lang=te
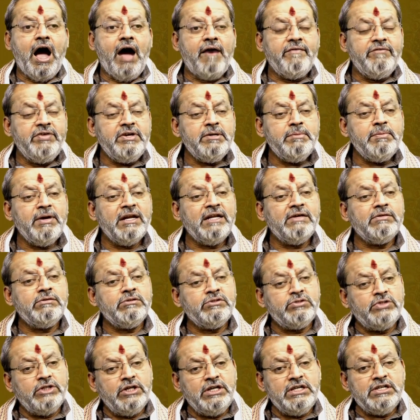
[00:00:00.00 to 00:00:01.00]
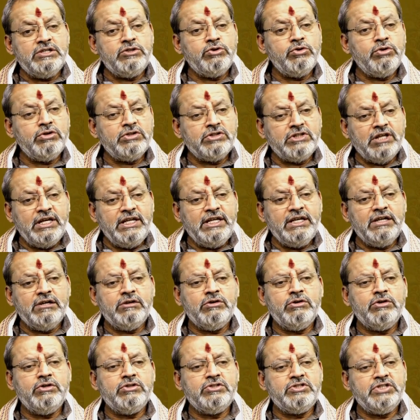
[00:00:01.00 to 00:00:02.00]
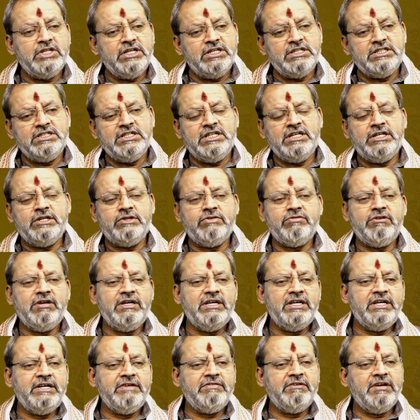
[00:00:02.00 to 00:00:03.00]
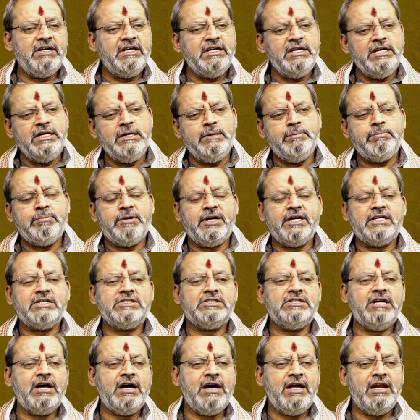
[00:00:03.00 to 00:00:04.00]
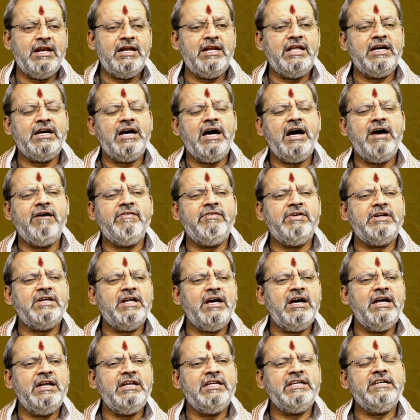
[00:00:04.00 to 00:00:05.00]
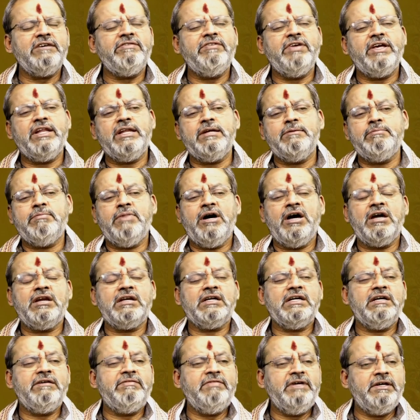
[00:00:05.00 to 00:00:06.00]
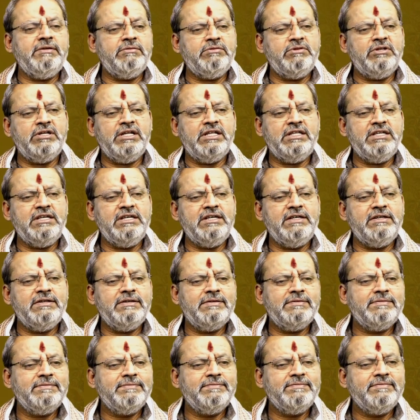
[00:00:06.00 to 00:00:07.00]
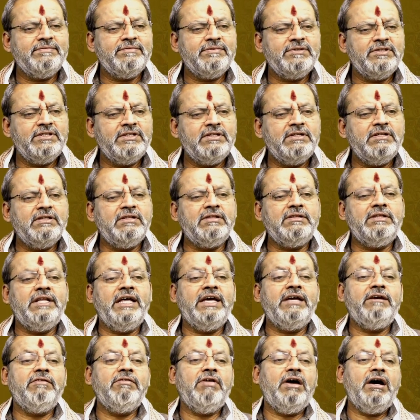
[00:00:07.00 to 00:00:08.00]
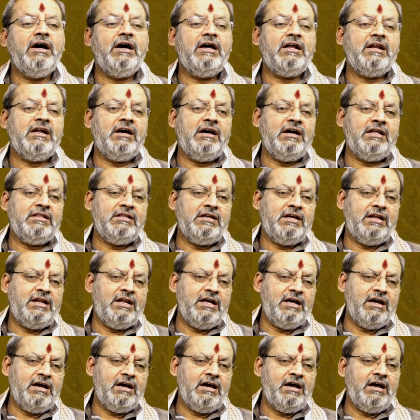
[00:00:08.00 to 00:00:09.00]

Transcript: అవి మనకు తెలుసో తెలియకో చేసినటువంటివన్నీ ప్రక్షాళన కావటానికి వేరే మార్గం ఏమున్నది దైవారాధన